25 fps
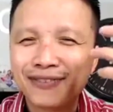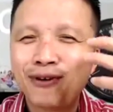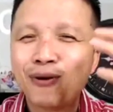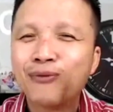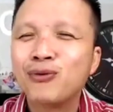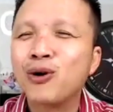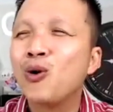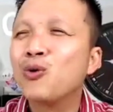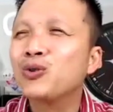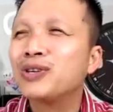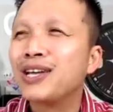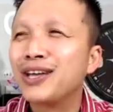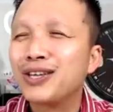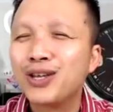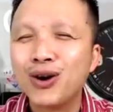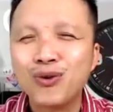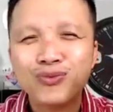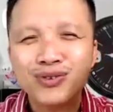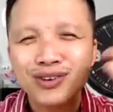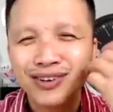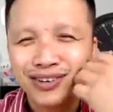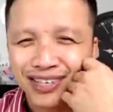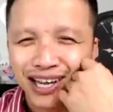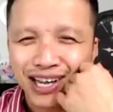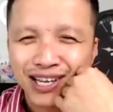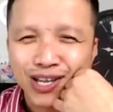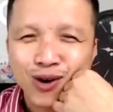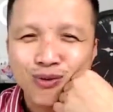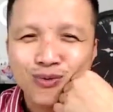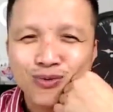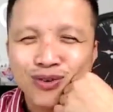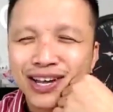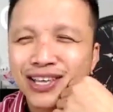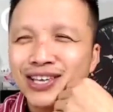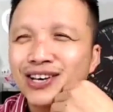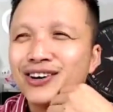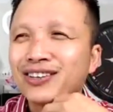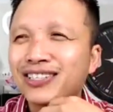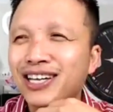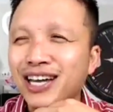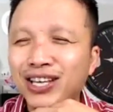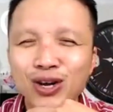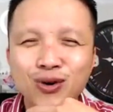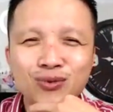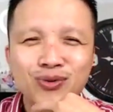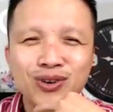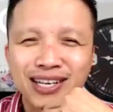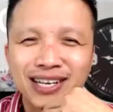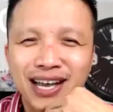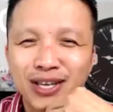cái phòng ngủ xài chung được xài chung cái
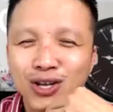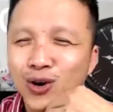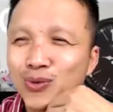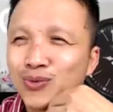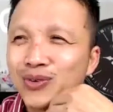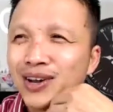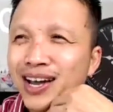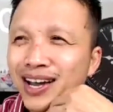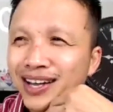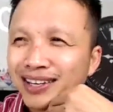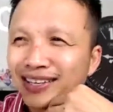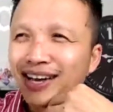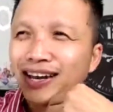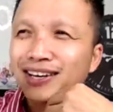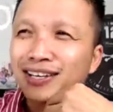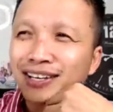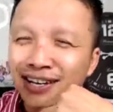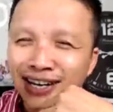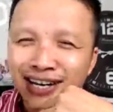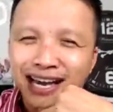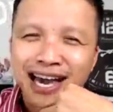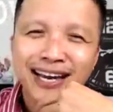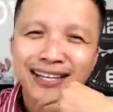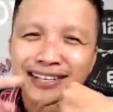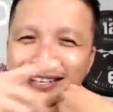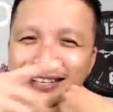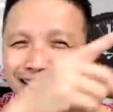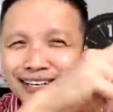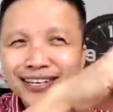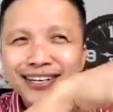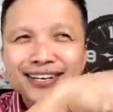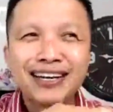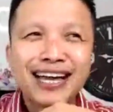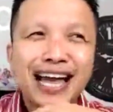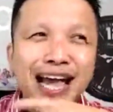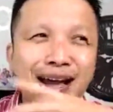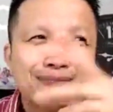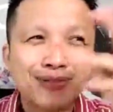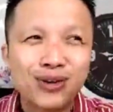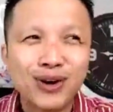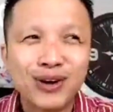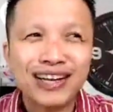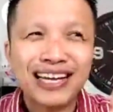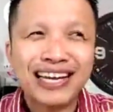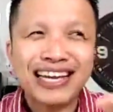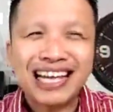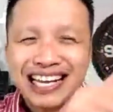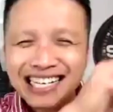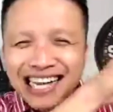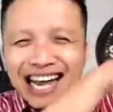giường xài chung được xài chung trên người anh trên người
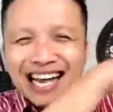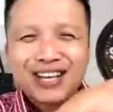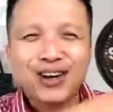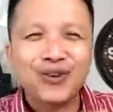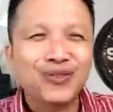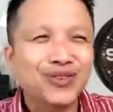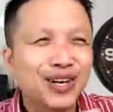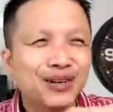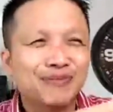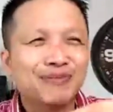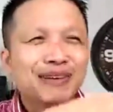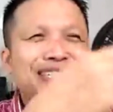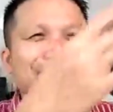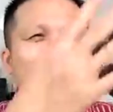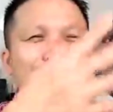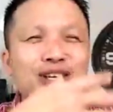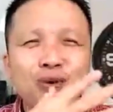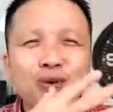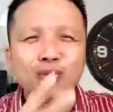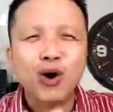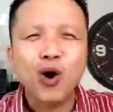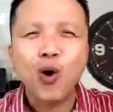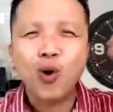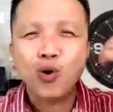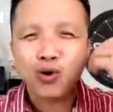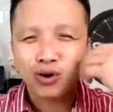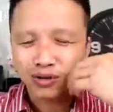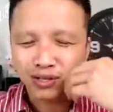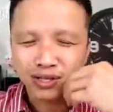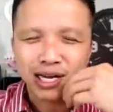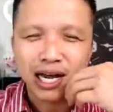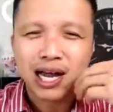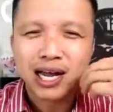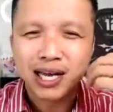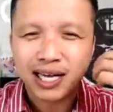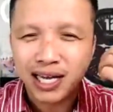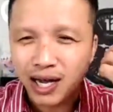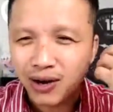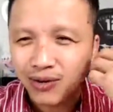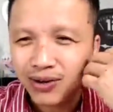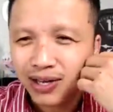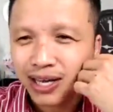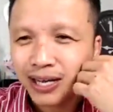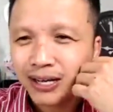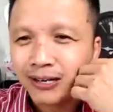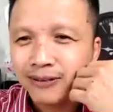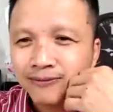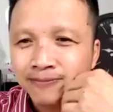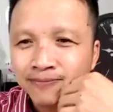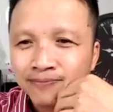em chỗ cái gì xài chung mình xài chung luôn
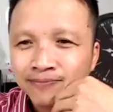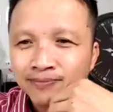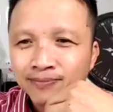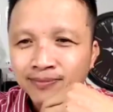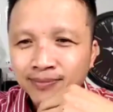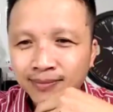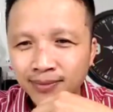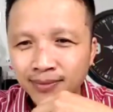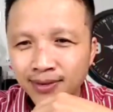kiểu vậy